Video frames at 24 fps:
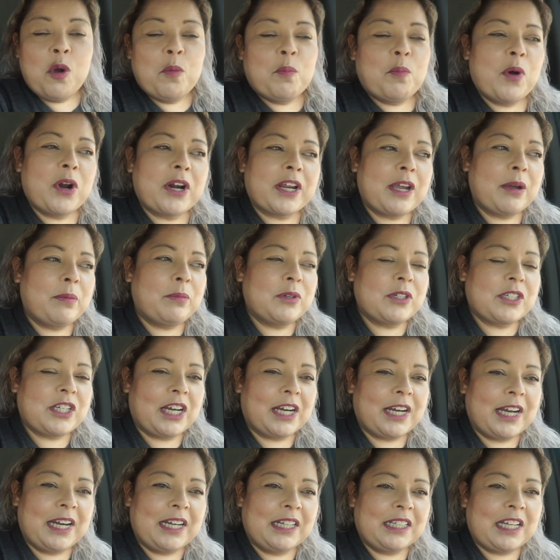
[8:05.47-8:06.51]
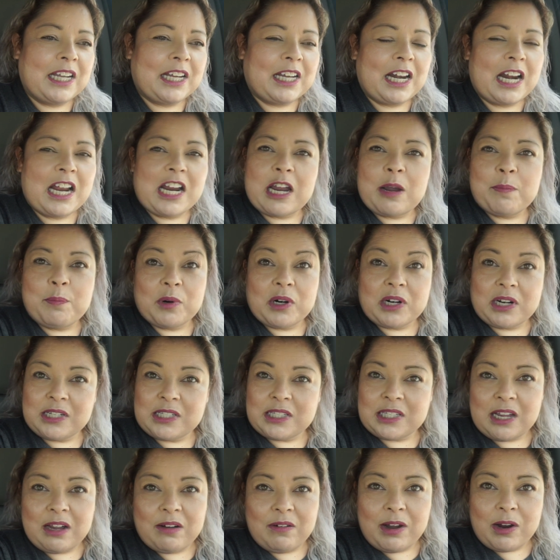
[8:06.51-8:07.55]
Porque mucha gente cree que porque
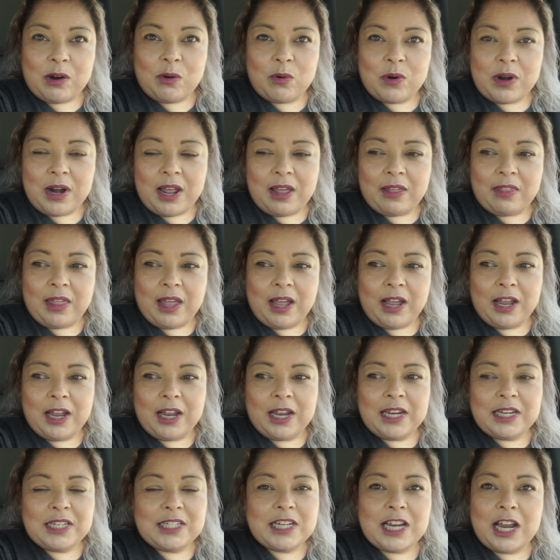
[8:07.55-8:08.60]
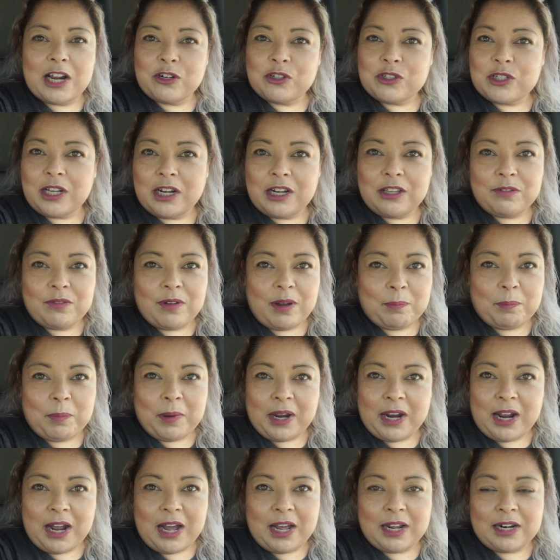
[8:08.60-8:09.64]
está vacunada ya no se les va a
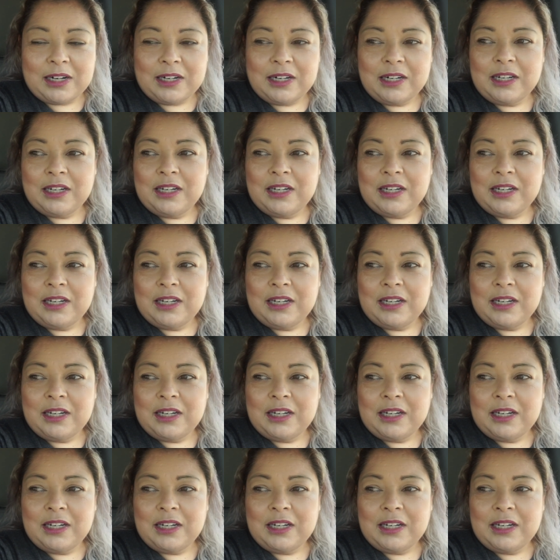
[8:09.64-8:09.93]
pegar